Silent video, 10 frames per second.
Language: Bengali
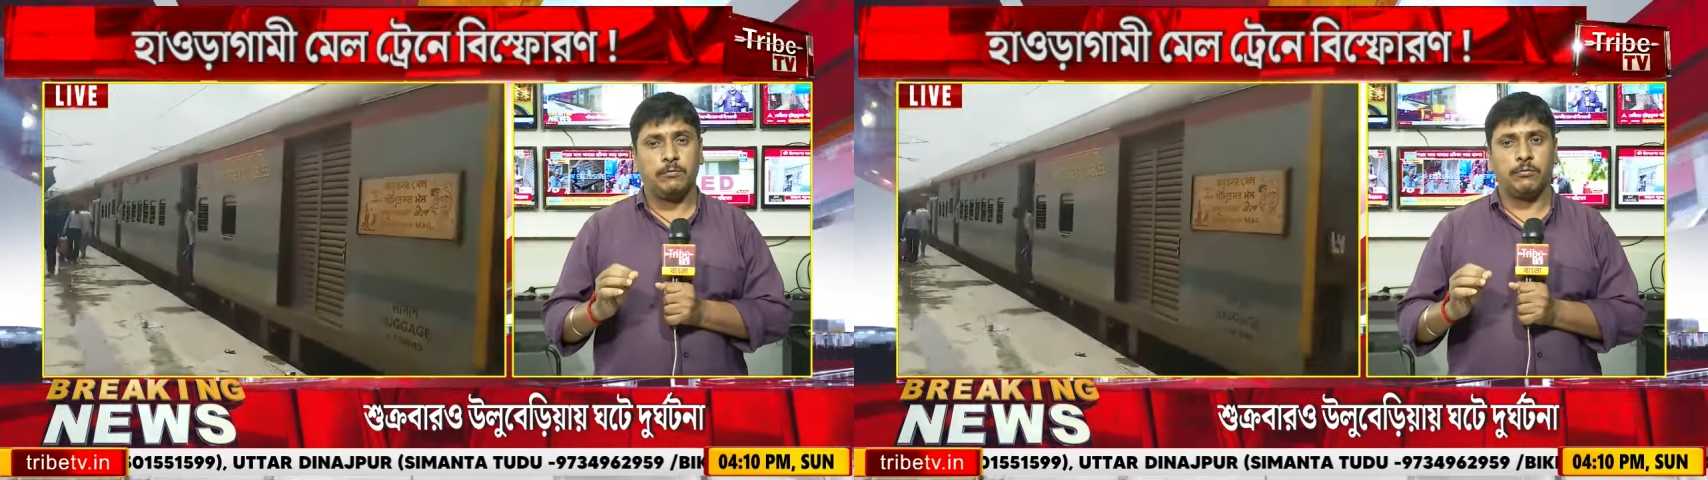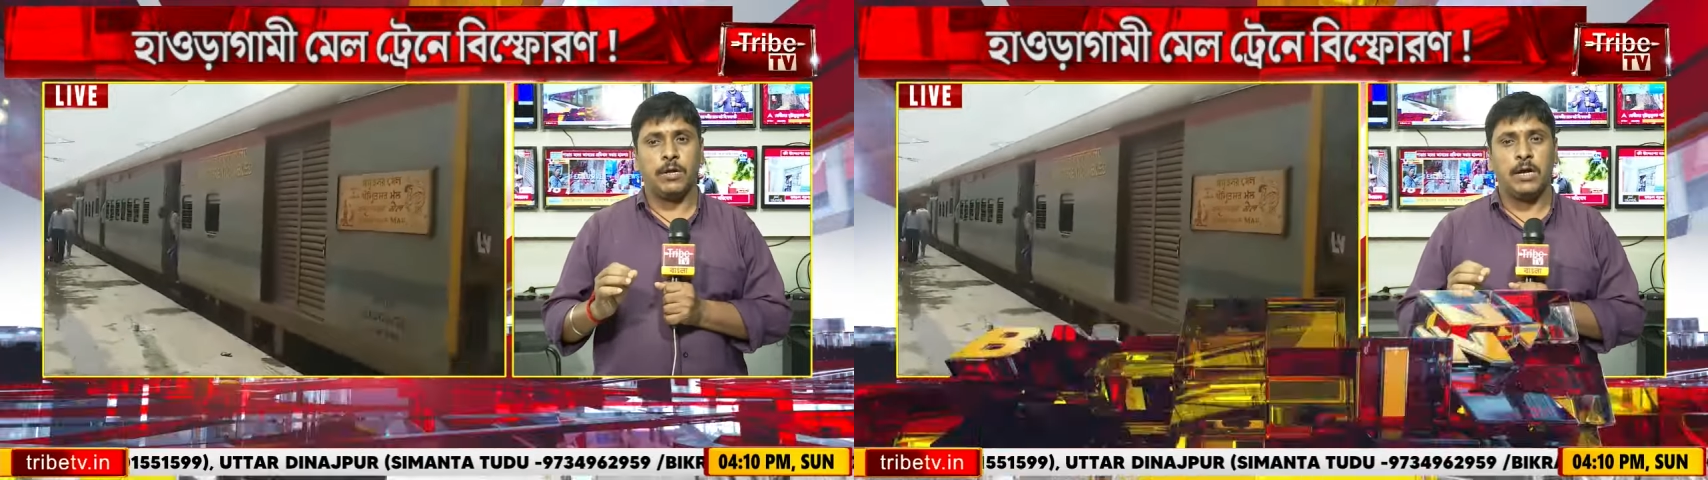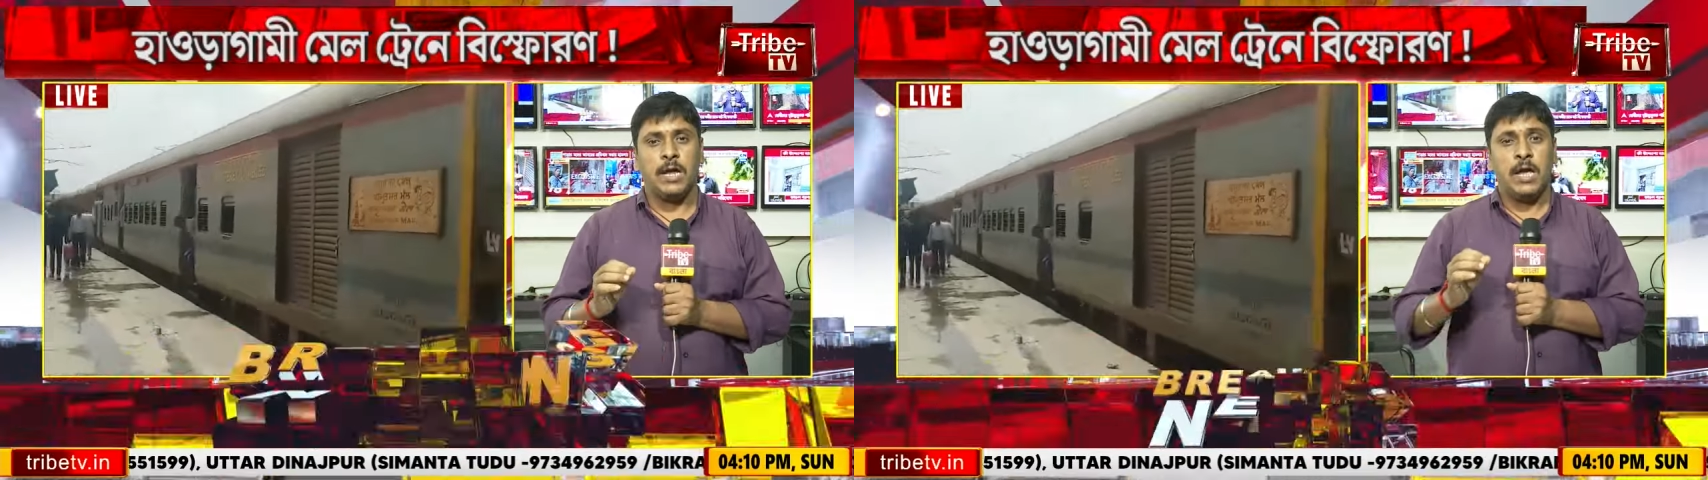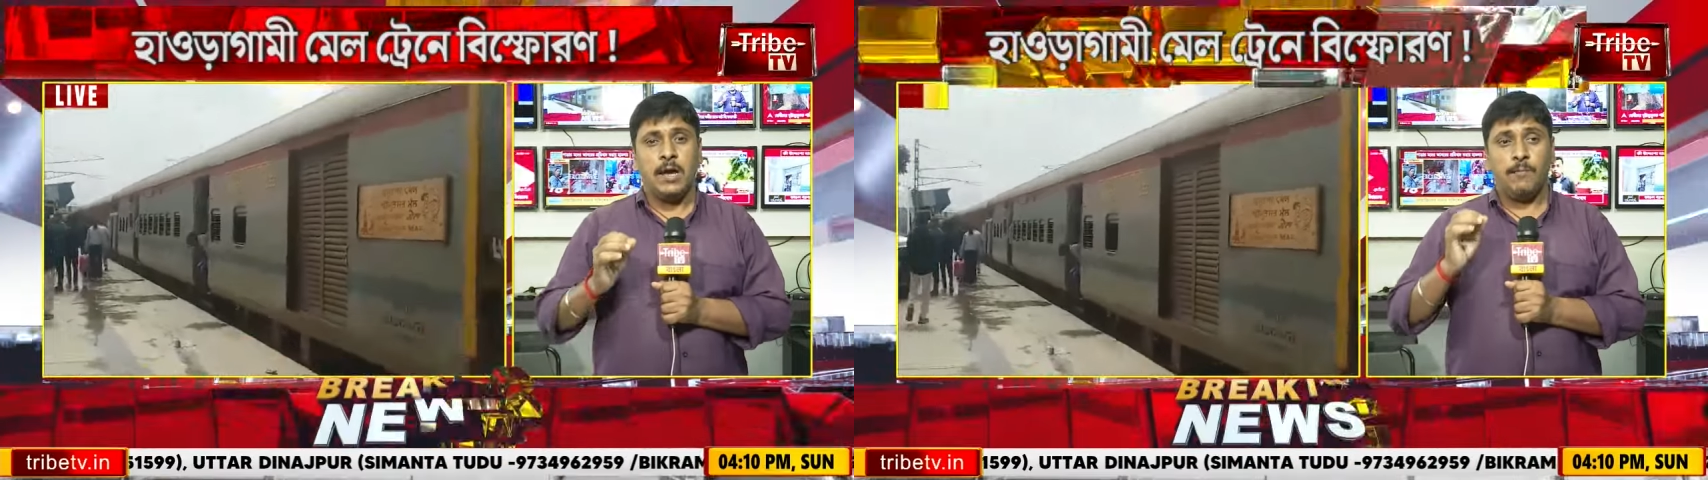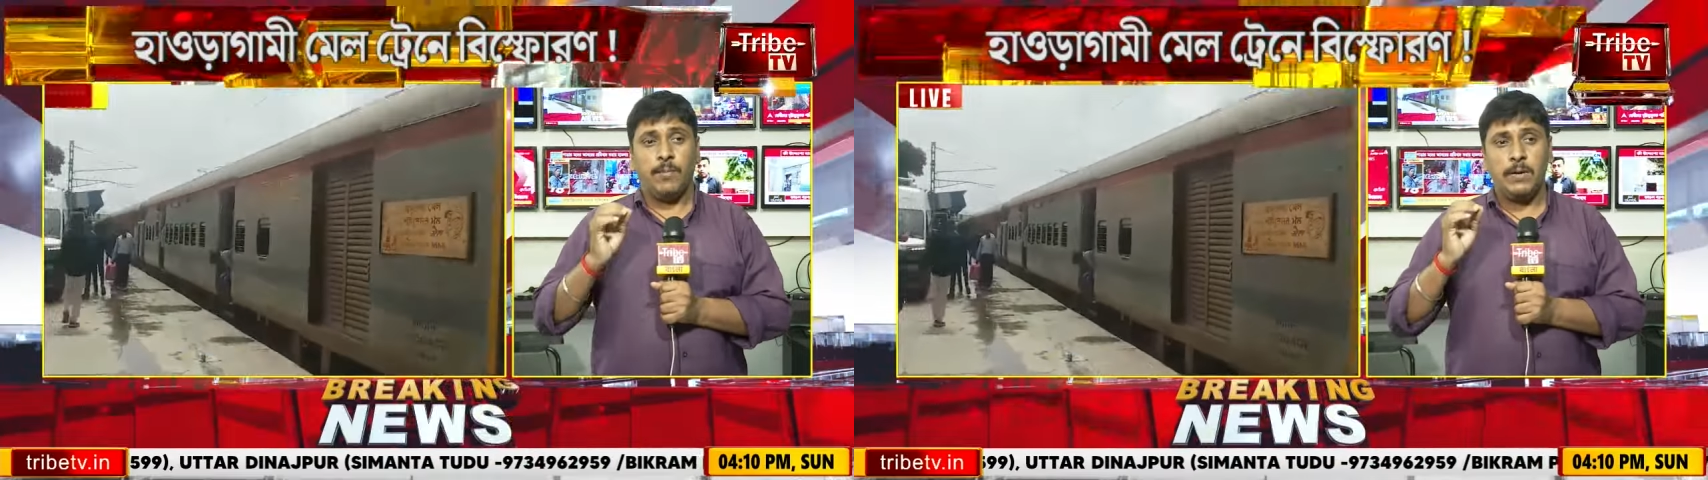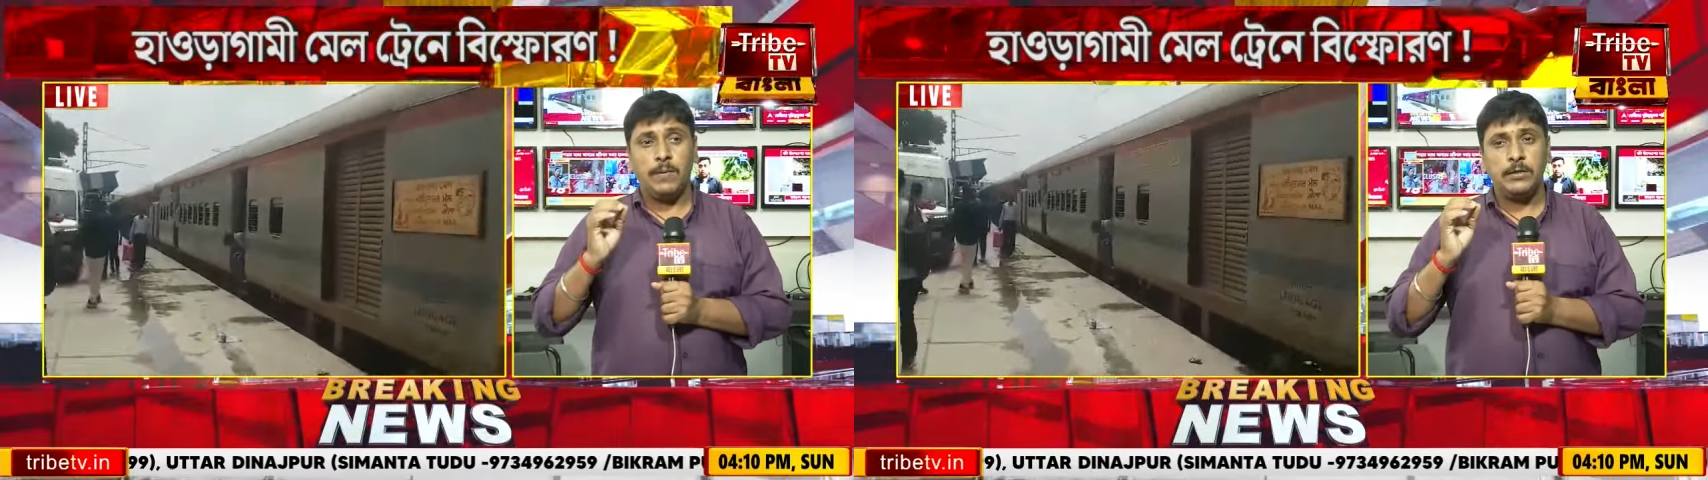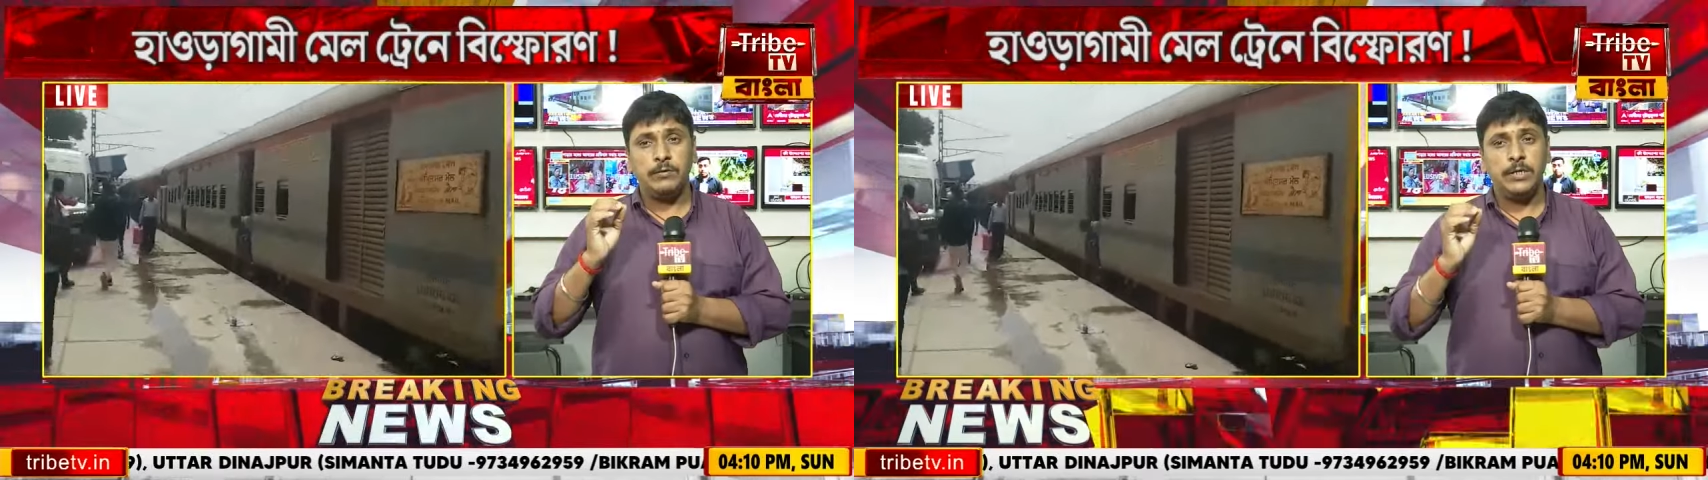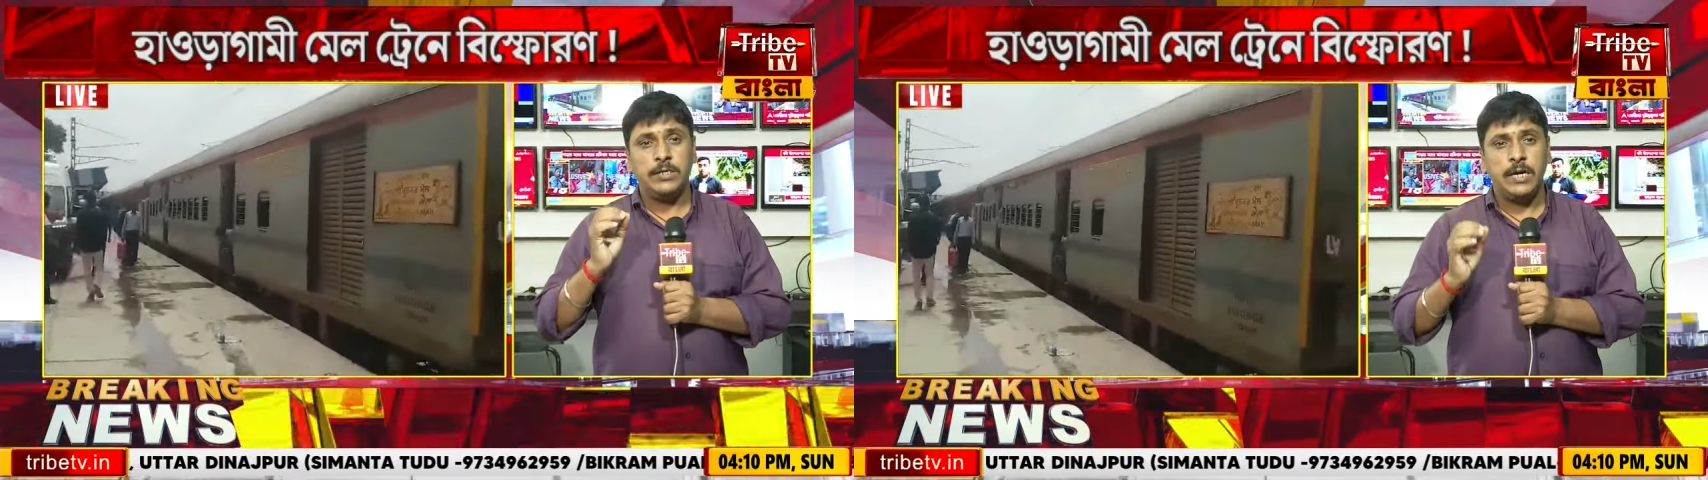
কোথায় বারবার যদি